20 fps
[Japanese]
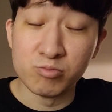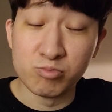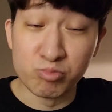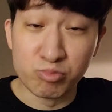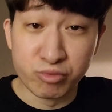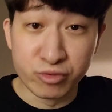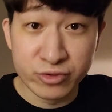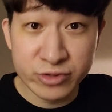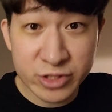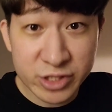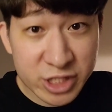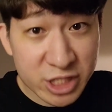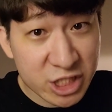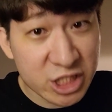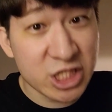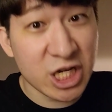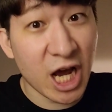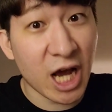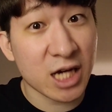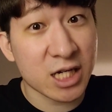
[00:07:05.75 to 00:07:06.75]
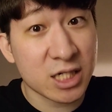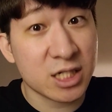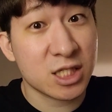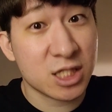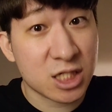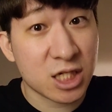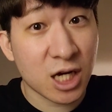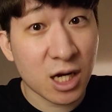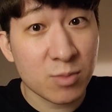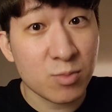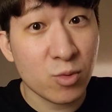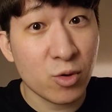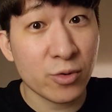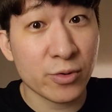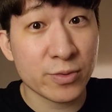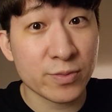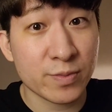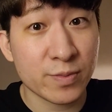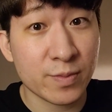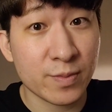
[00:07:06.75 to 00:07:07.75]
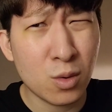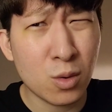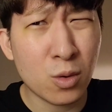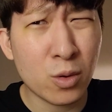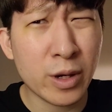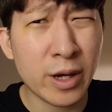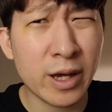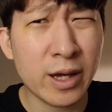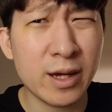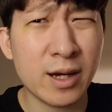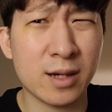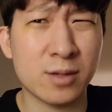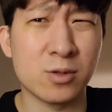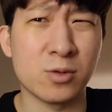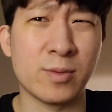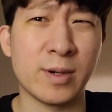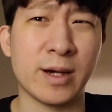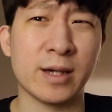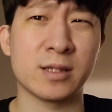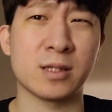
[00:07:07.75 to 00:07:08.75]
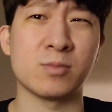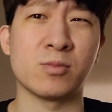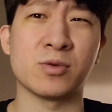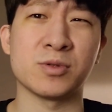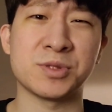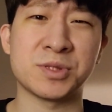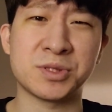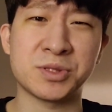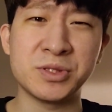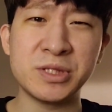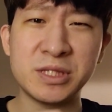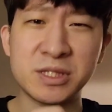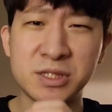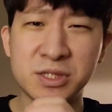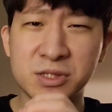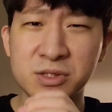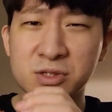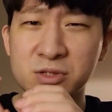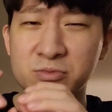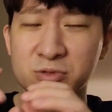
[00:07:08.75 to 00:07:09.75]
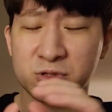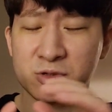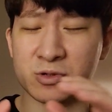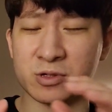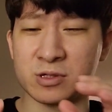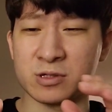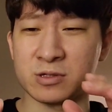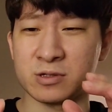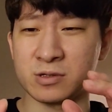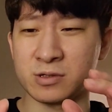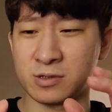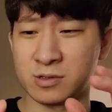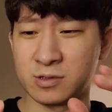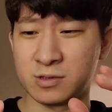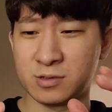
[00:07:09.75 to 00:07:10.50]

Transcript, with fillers: むちゃくちゃもうお部屋の前にもスイーツルームという、